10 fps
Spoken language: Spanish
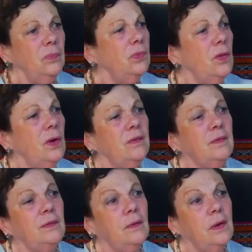No les
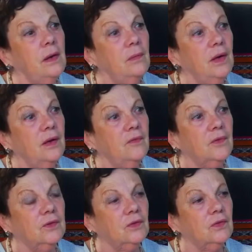quitó el alma a las
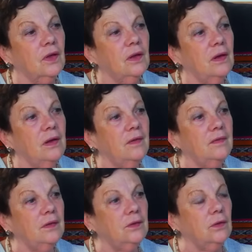fotos,
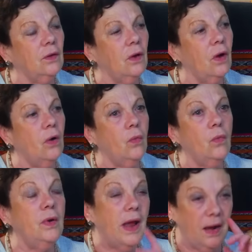les quitó
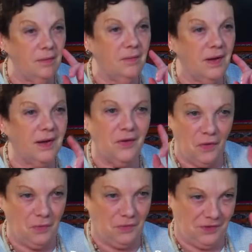un alma que
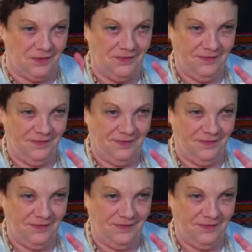yo busco.